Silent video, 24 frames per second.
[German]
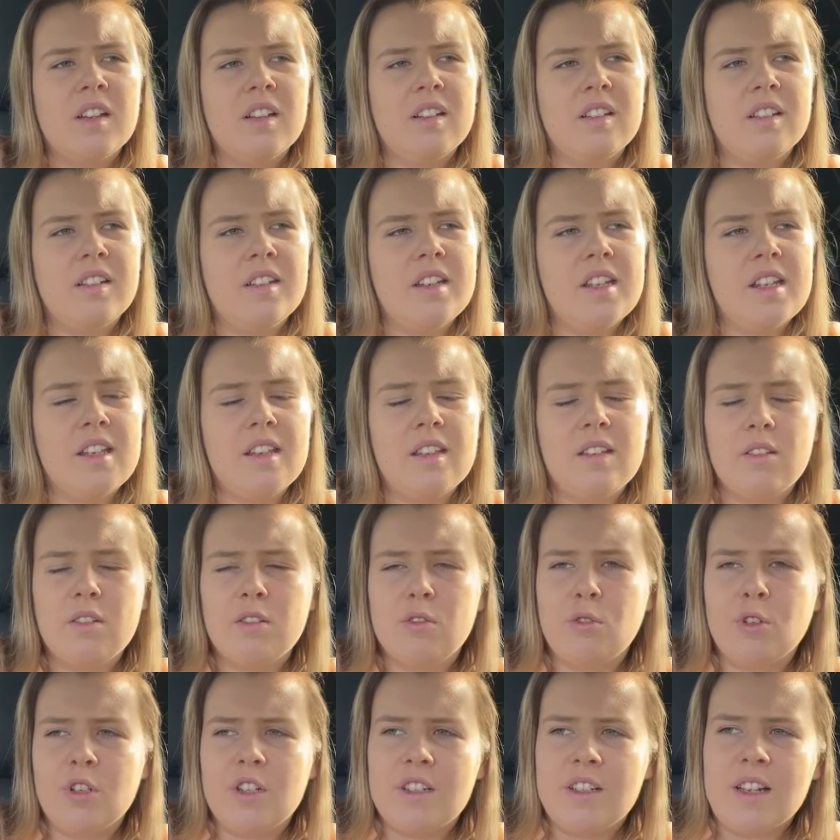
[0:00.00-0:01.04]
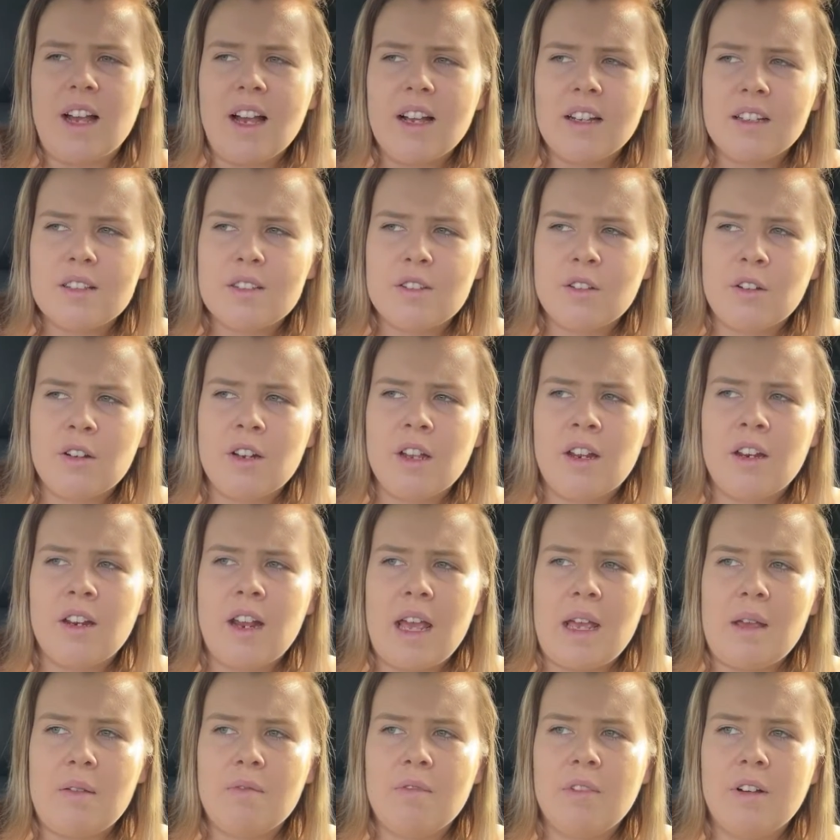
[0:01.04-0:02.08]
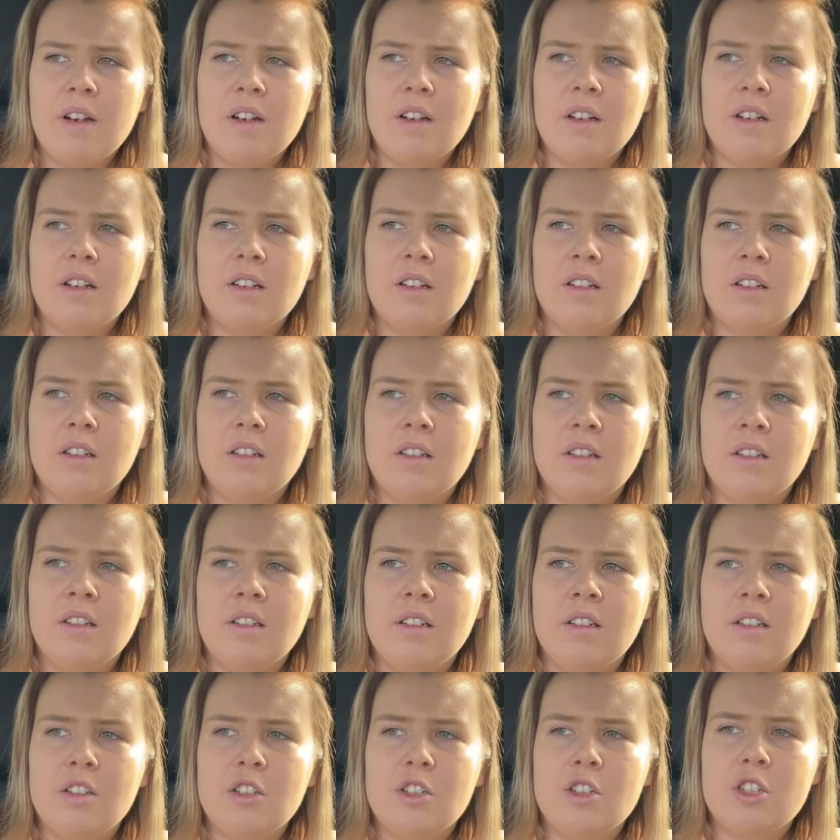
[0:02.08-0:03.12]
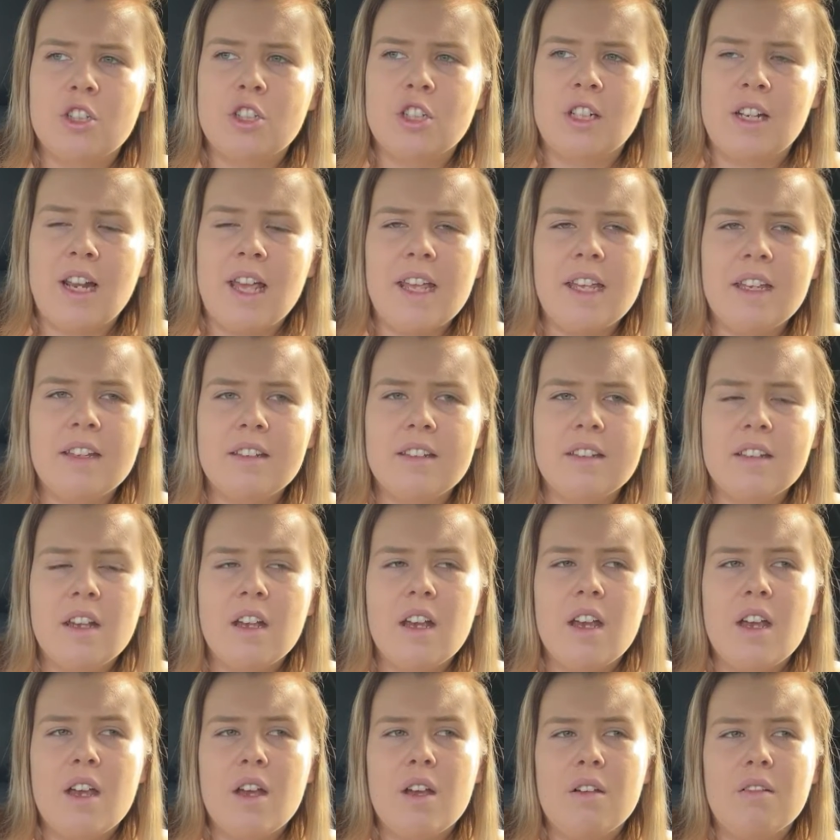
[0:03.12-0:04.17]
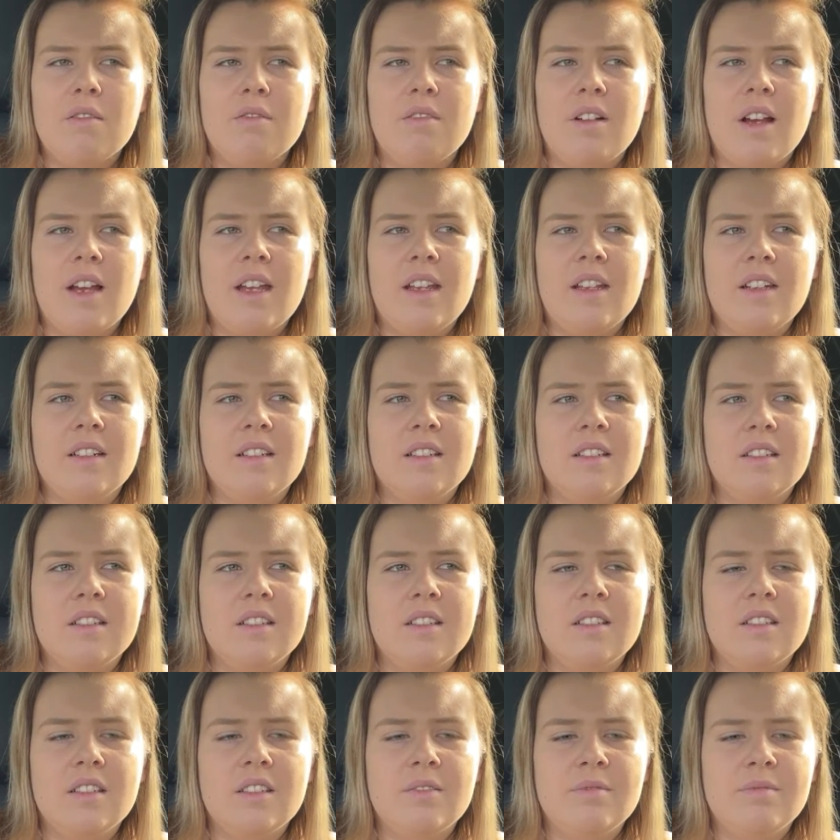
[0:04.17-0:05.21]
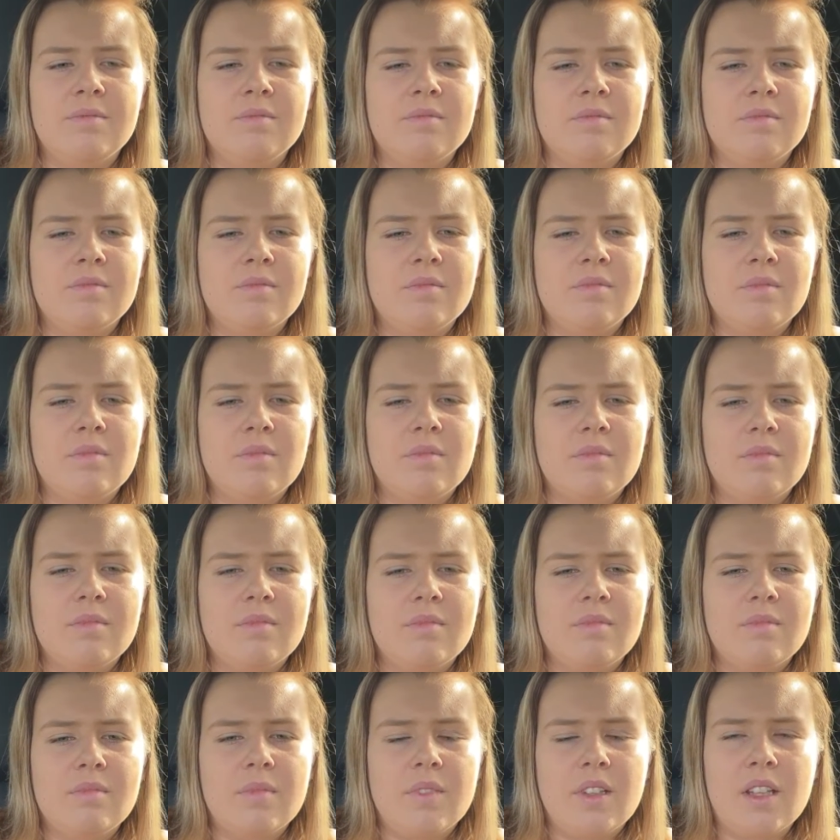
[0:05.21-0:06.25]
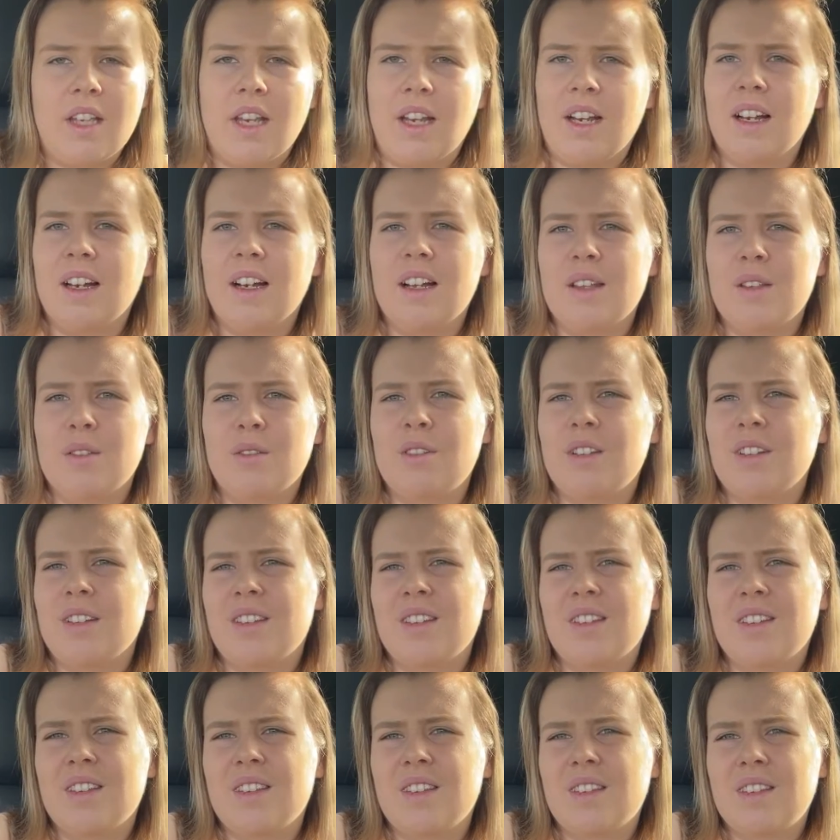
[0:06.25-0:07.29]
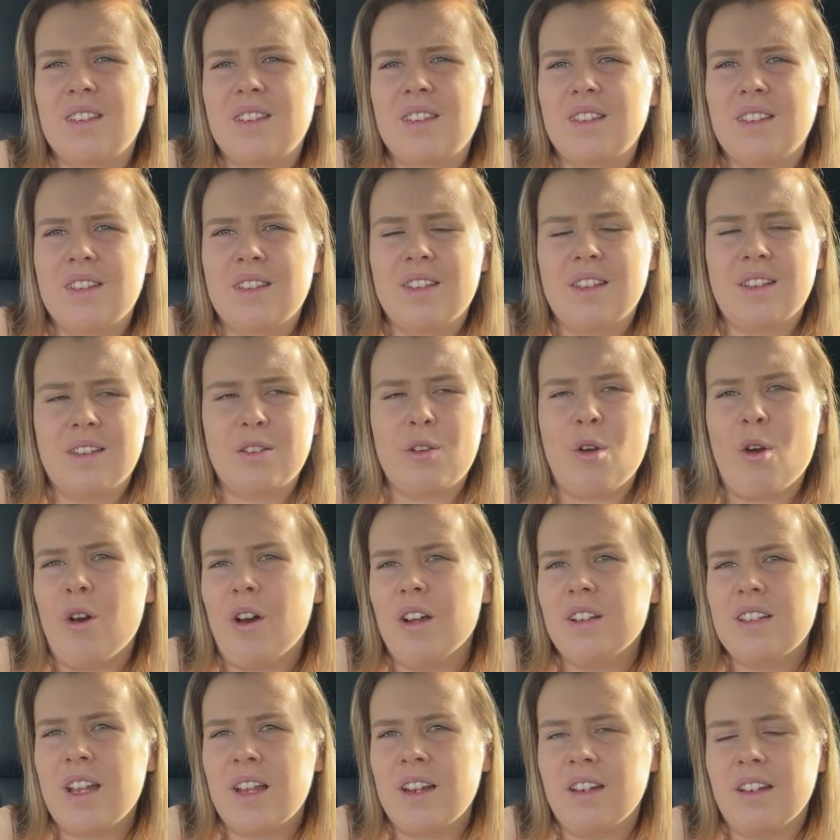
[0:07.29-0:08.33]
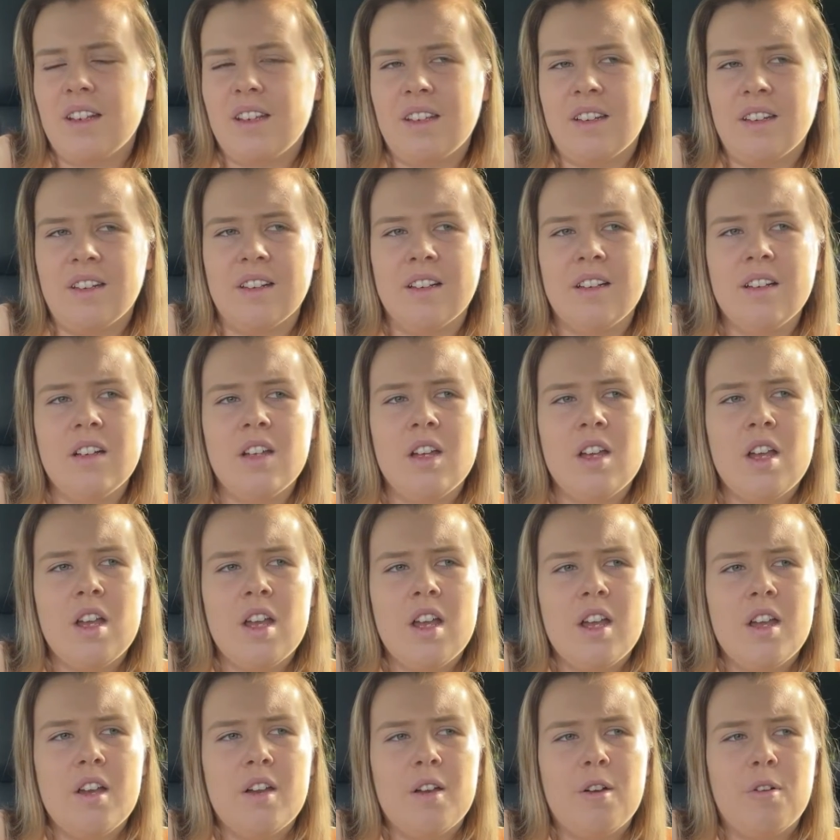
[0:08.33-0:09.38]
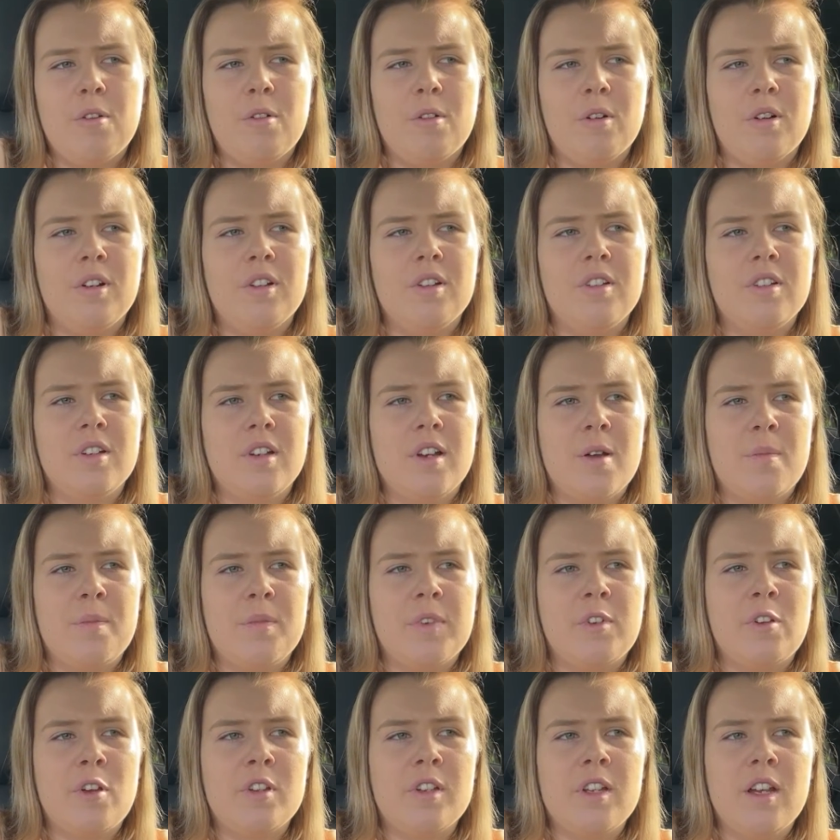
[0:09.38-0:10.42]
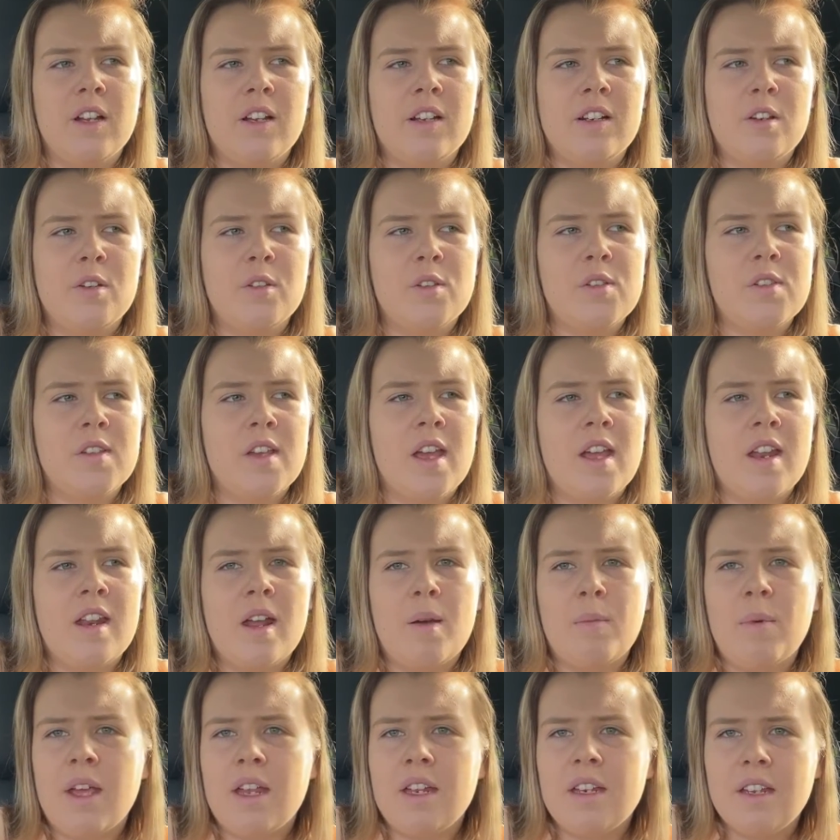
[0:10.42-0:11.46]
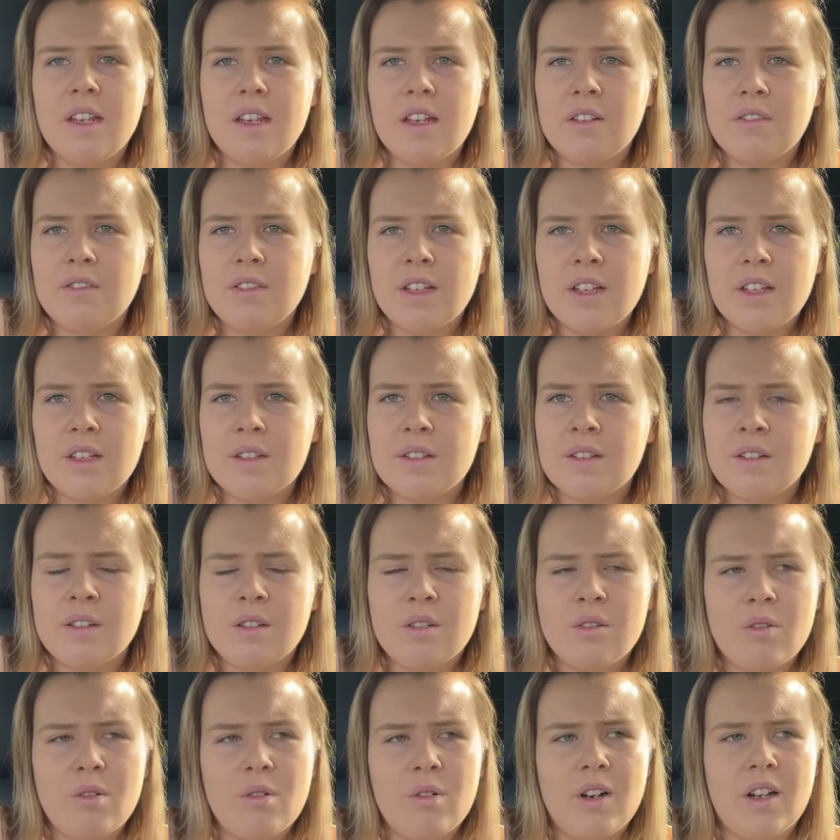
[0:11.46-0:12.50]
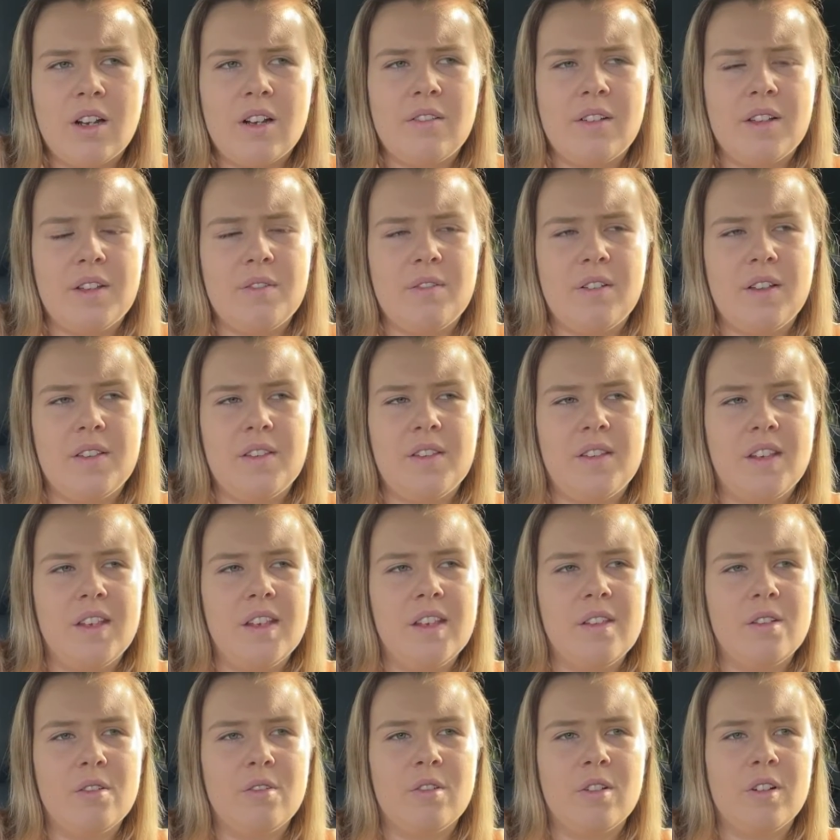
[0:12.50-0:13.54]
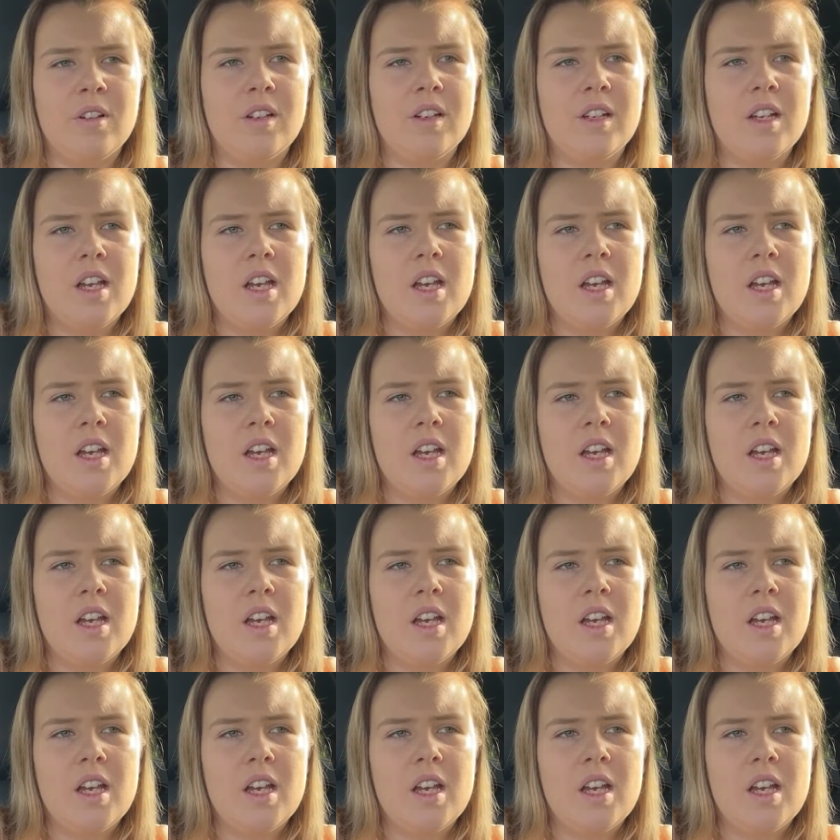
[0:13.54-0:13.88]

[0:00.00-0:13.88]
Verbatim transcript: nicht durchdacht, sondern einfach äh, schlecht weil ähm, ja, also das, das, das, gehört dann nicht, ne? Und ähm, könnte ja genauso sein am Handy gewesen oder was weiß ich. Und